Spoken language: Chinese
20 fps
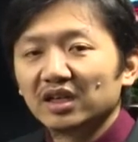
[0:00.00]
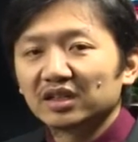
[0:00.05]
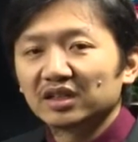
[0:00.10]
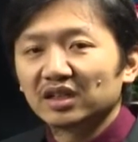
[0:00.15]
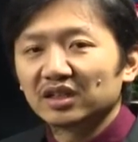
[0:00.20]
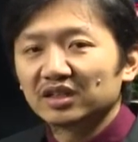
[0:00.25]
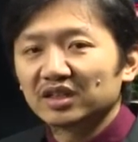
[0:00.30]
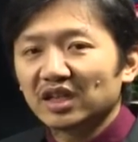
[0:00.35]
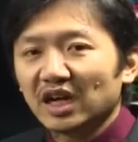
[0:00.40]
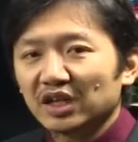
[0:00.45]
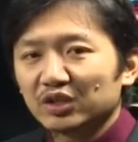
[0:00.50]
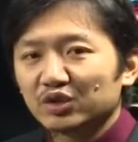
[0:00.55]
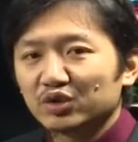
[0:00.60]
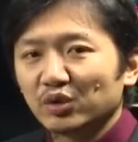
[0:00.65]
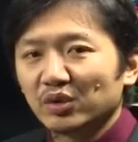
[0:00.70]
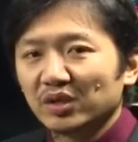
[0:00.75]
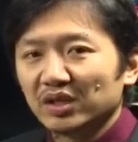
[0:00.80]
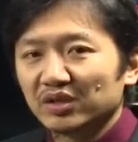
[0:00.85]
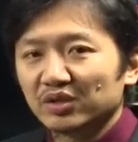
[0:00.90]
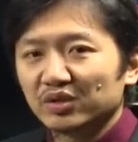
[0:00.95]
更加
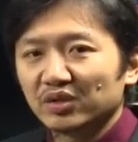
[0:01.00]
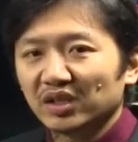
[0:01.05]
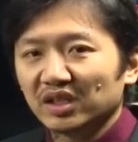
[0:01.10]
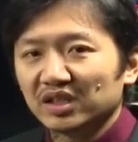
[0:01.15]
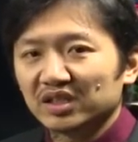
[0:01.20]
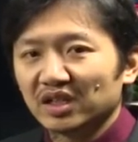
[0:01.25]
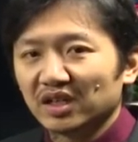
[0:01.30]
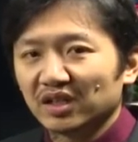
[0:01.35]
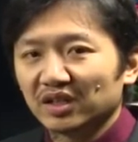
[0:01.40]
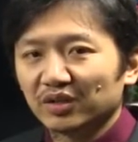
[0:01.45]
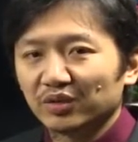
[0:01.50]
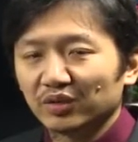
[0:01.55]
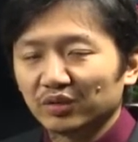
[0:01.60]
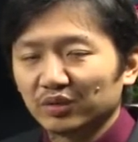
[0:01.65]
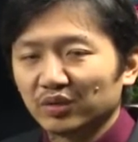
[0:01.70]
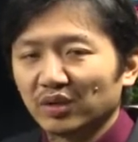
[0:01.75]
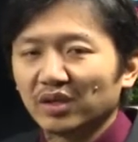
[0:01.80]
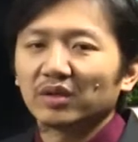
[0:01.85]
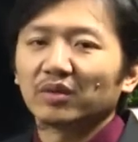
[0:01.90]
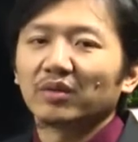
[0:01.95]
准确的这样一种
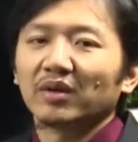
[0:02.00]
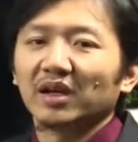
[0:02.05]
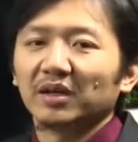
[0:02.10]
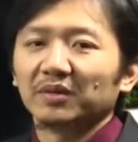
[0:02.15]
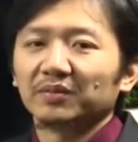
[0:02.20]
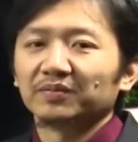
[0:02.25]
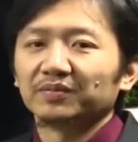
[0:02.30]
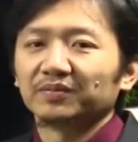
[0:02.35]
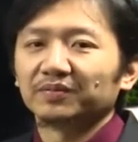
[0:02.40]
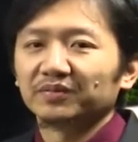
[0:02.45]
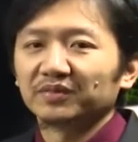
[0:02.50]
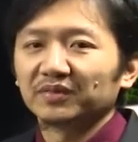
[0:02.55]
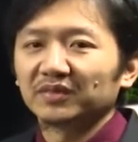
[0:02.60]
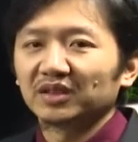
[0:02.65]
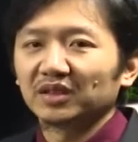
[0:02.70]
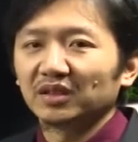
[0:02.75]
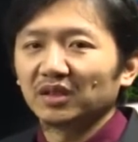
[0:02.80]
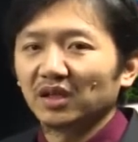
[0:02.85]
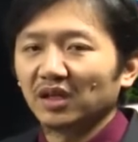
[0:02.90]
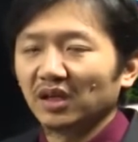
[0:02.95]
对话
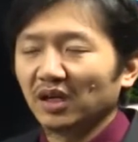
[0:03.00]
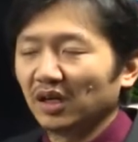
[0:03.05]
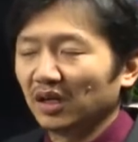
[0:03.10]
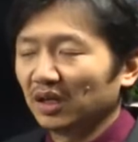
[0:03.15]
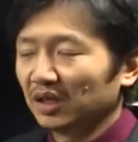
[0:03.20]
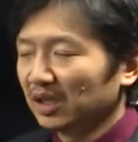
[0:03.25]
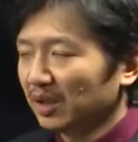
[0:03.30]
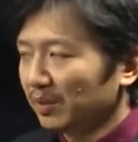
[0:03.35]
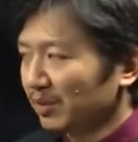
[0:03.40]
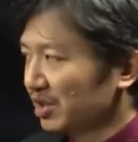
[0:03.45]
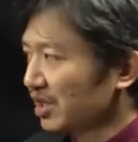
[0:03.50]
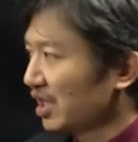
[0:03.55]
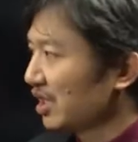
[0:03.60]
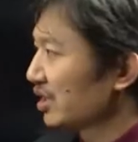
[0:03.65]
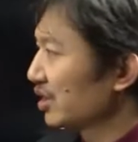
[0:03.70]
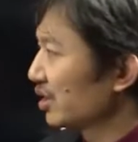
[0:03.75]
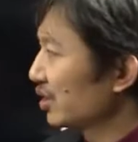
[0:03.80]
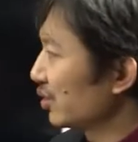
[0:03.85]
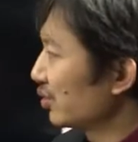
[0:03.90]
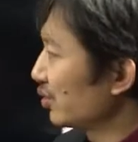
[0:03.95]
啊。那么这
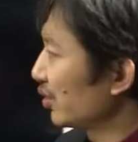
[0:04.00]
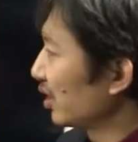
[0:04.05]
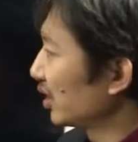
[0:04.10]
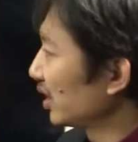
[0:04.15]
是需要